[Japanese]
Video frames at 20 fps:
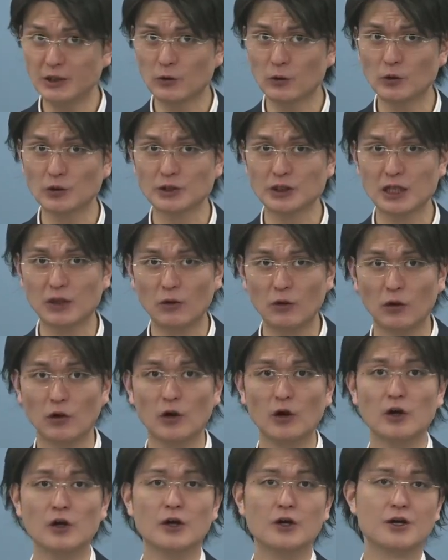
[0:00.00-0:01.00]
講座
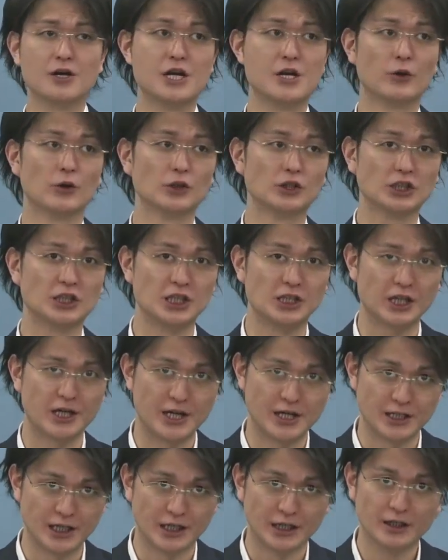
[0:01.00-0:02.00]
を利用していただ
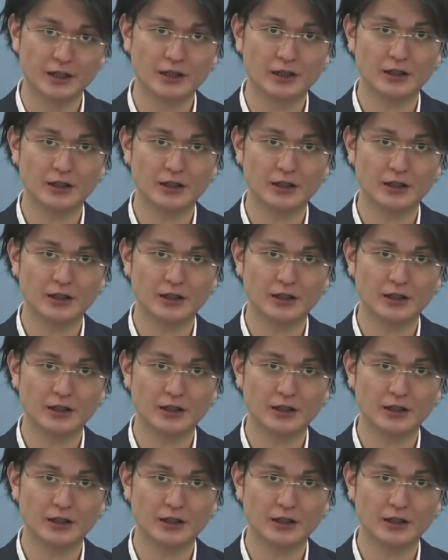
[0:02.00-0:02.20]
いて、